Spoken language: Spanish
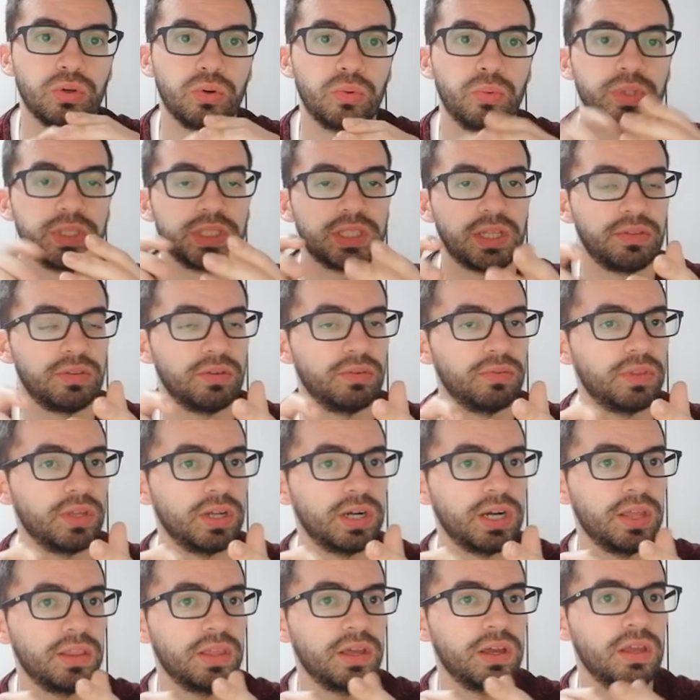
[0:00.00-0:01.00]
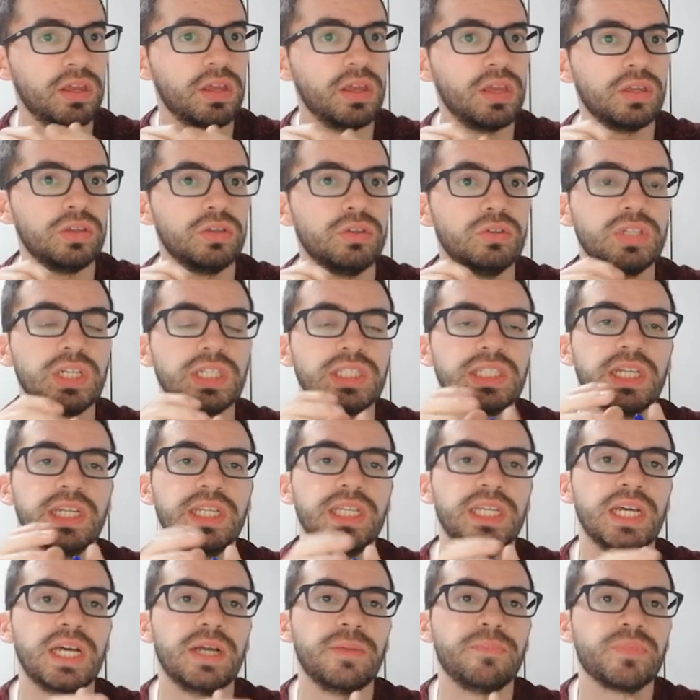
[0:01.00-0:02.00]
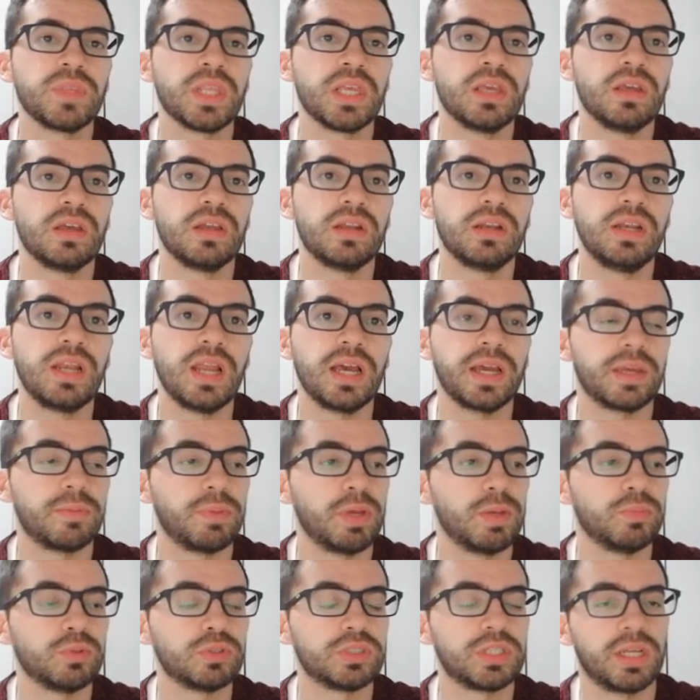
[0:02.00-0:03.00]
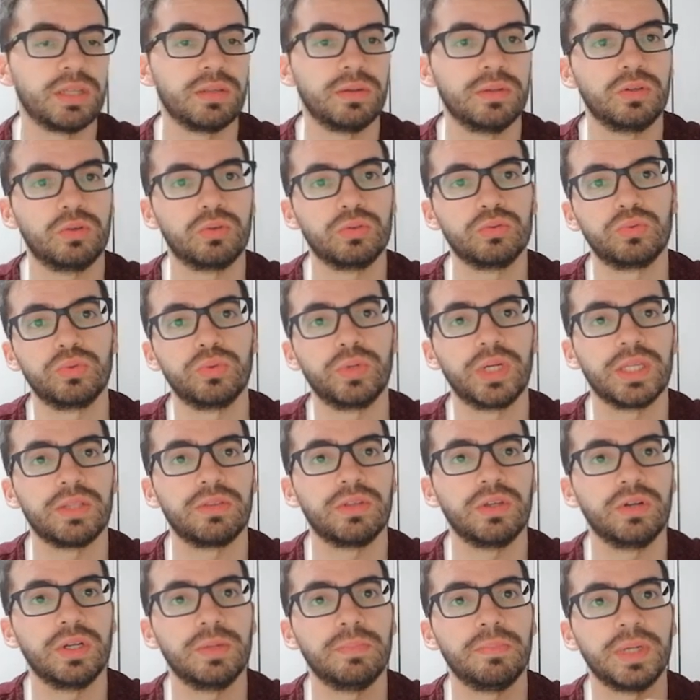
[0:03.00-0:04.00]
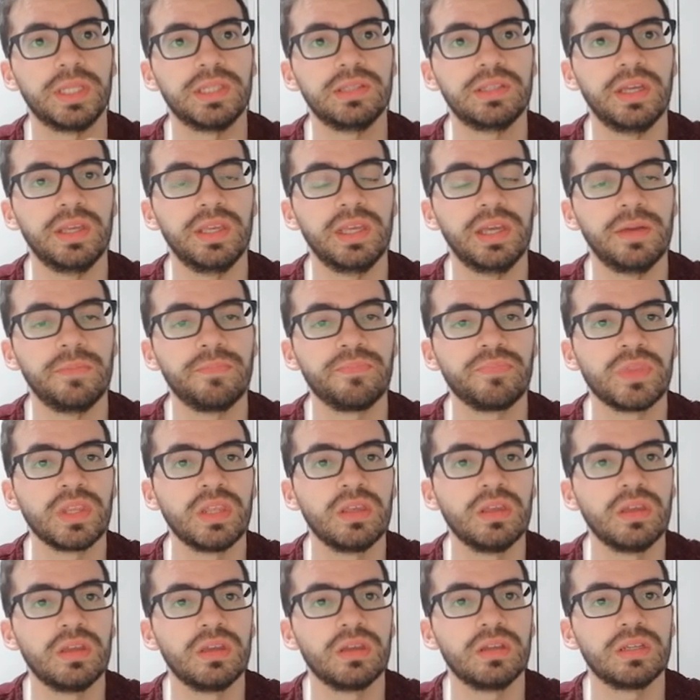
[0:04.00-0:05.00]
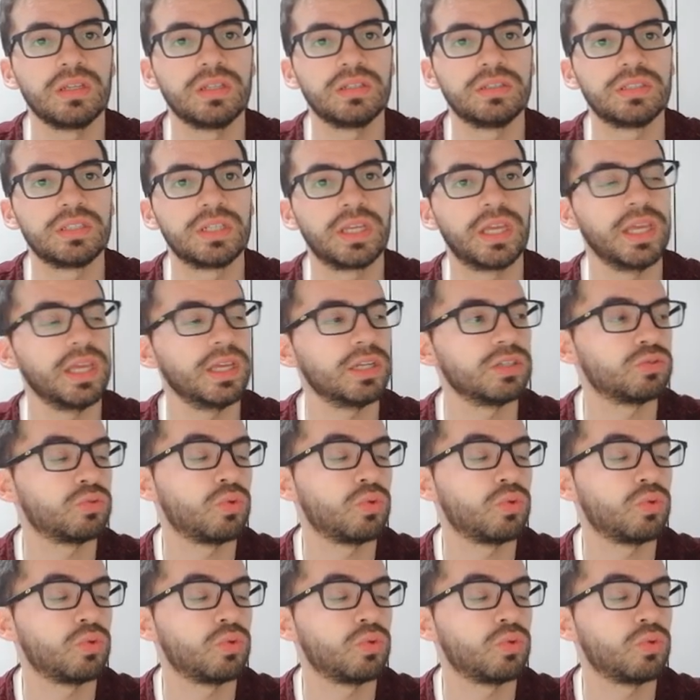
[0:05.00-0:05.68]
o estación cerrada, y otra sería la que vemos en continuación en pantalla, que es